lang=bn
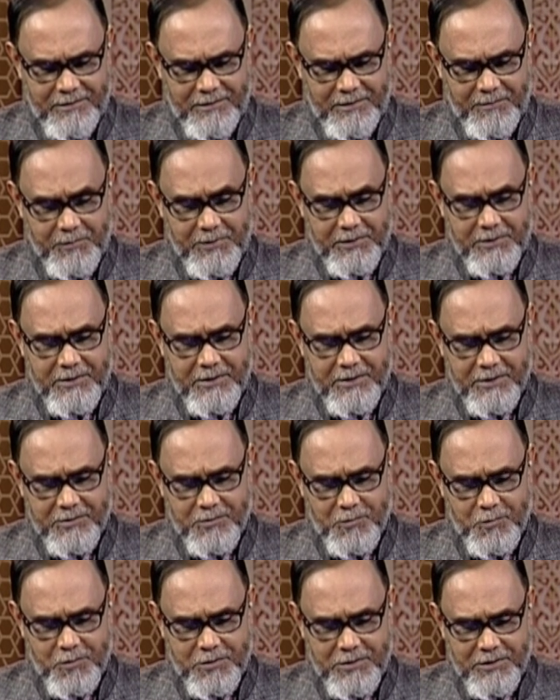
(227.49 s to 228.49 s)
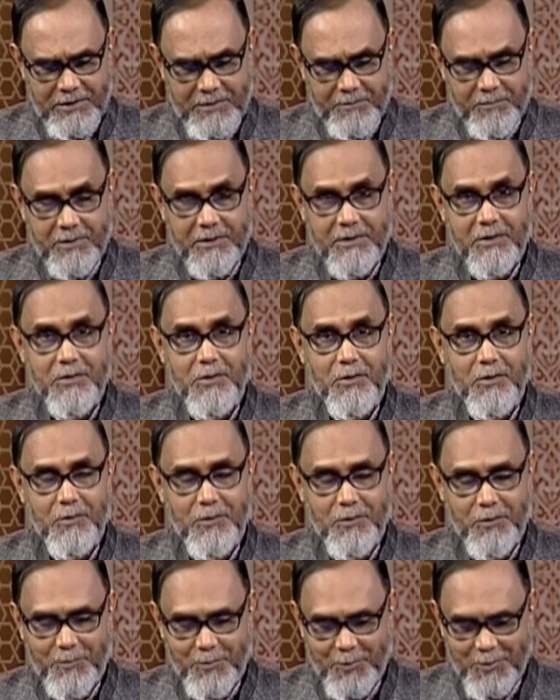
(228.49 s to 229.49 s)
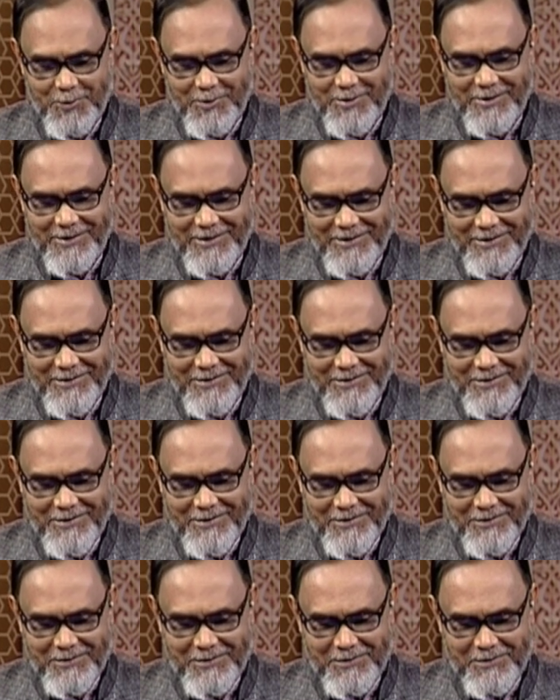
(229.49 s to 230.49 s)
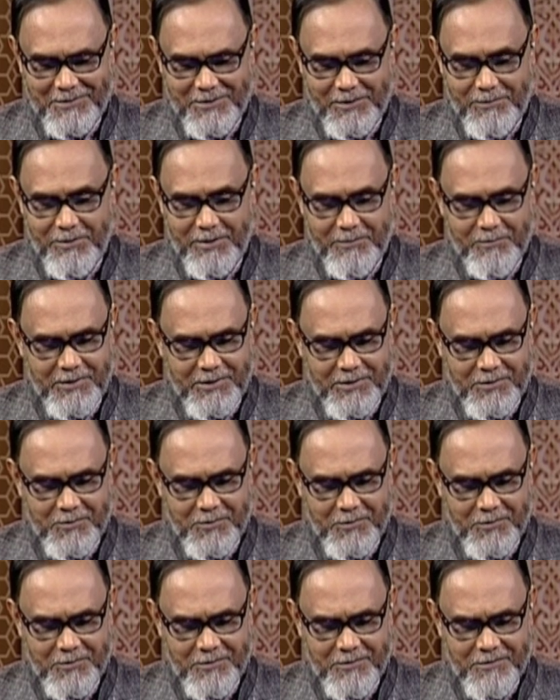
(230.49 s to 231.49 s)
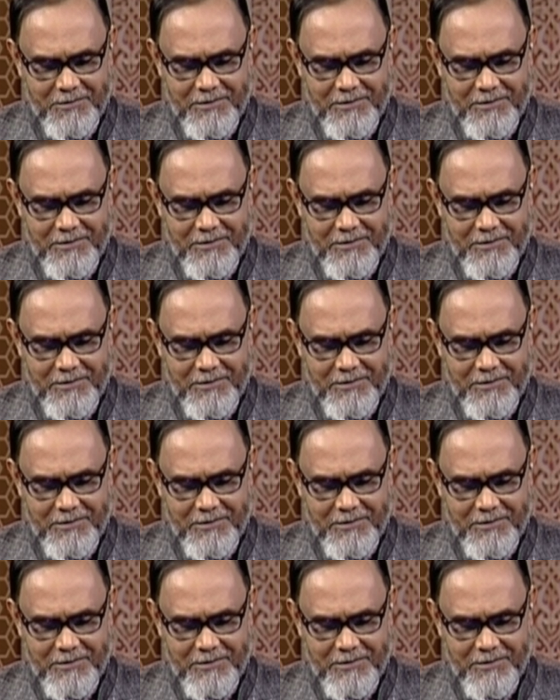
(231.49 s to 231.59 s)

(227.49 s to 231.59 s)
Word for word: আপনার জিজ্ঞাসা অনুষ্ঠানে আপনাদের সকল প্রশ্নের জবাব দেওয়ার জন্য